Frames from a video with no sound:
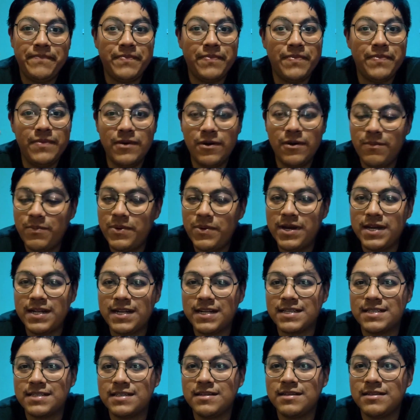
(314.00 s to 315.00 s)
no
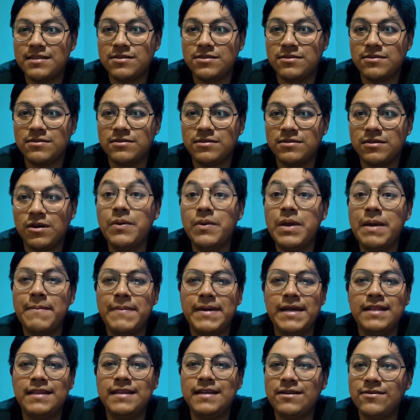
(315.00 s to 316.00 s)
pueden hacer eso.
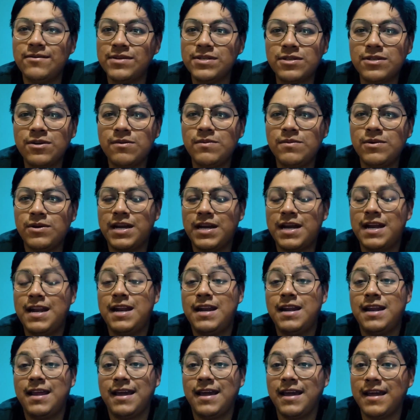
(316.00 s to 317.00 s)
Obviamente no es como que a
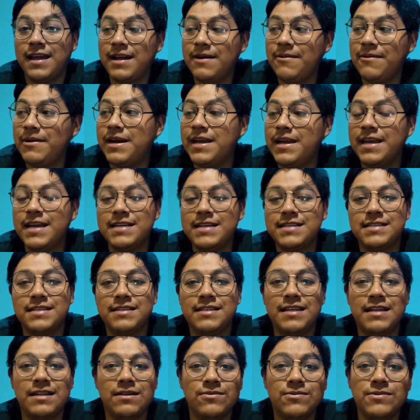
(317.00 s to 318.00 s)
la ligera vayas y
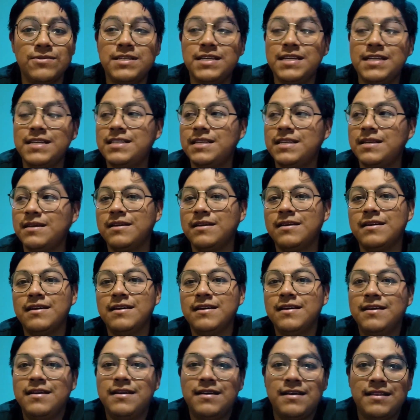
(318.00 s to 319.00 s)
denuncias y
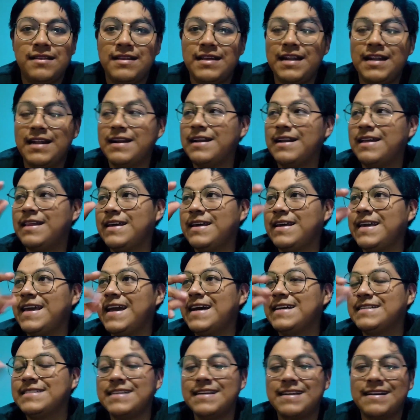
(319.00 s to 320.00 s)
de la nada
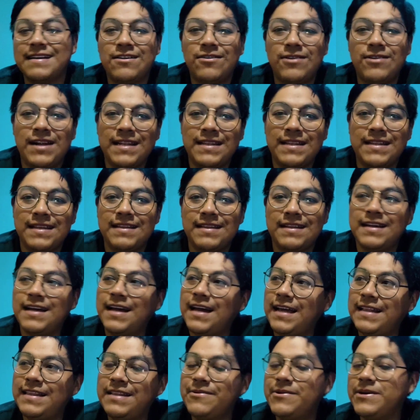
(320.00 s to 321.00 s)
ya cerraron la
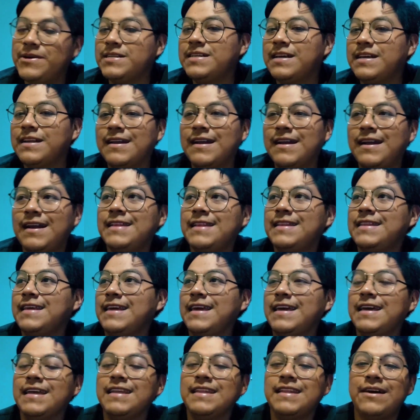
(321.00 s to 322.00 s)
tienda. Ah, te voy a cerrar la
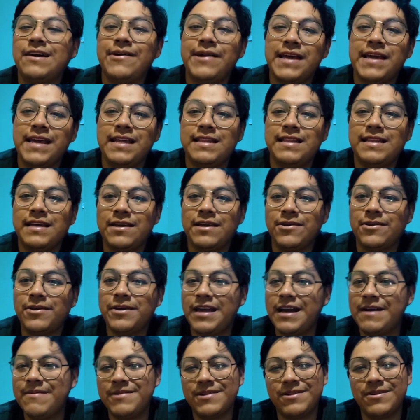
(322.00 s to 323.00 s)
tienda ahorita, yo
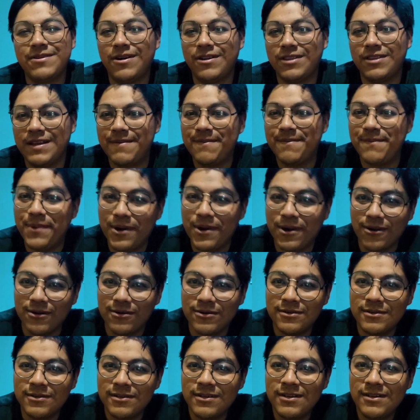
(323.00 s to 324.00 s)
llamo. No, tampoco.
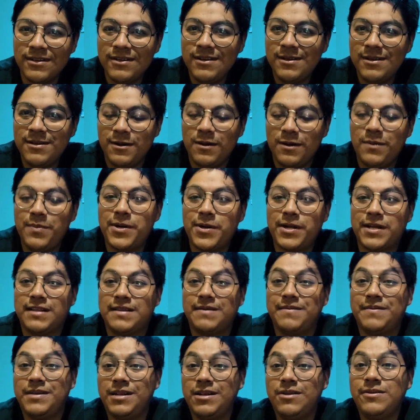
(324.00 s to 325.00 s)
Porque
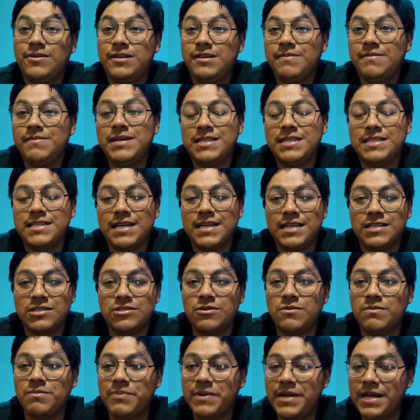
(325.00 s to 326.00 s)
también hay una
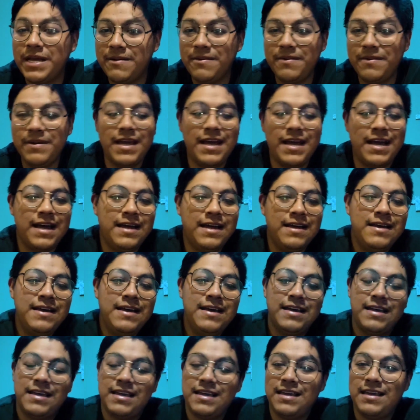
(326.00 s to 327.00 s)
investigación previa
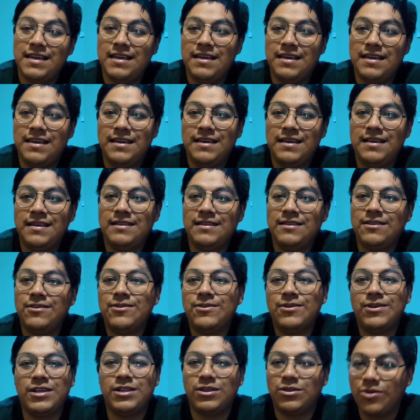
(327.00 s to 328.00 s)
y,
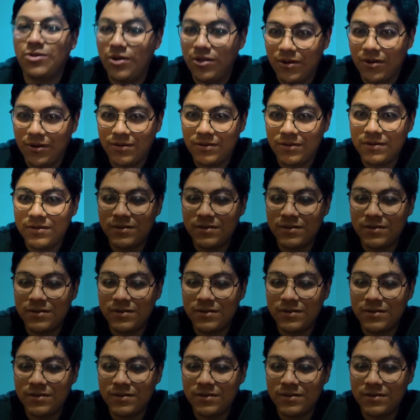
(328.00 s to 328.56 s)
todo y todo,